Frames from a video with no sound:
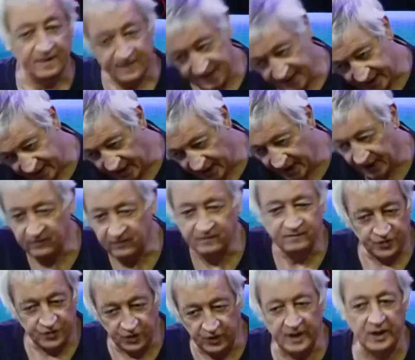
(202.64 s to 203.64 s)
Sí, claro.
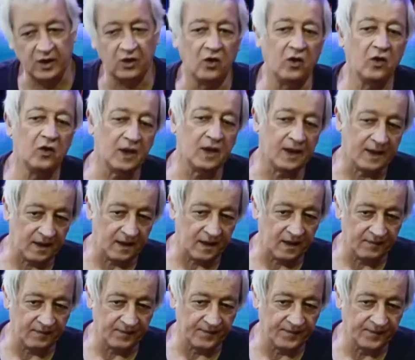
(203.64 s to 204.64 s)
Yo dirijo
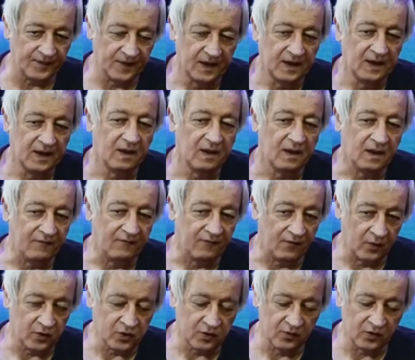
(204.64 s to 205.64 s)
em, El
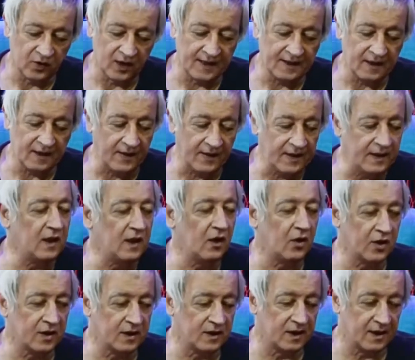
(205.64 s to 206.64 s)
fabuloso mundo de la tía Betty y La
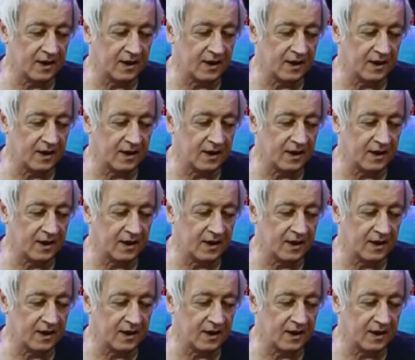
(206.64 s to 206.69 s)
Orden del